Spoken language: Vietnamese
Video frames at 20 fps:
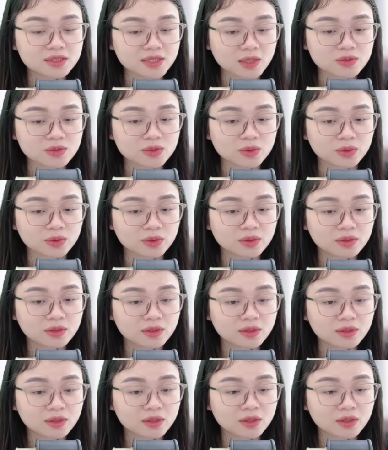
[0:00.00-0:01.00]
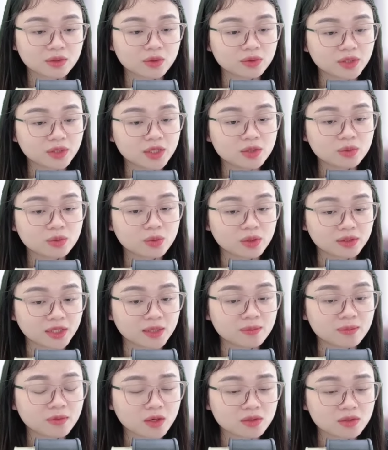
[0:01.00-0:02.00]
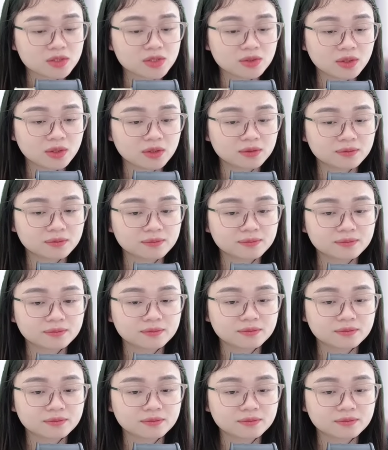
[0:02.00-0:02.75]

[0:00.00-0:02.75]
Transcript: Sao rồi Có tin của thím con chưa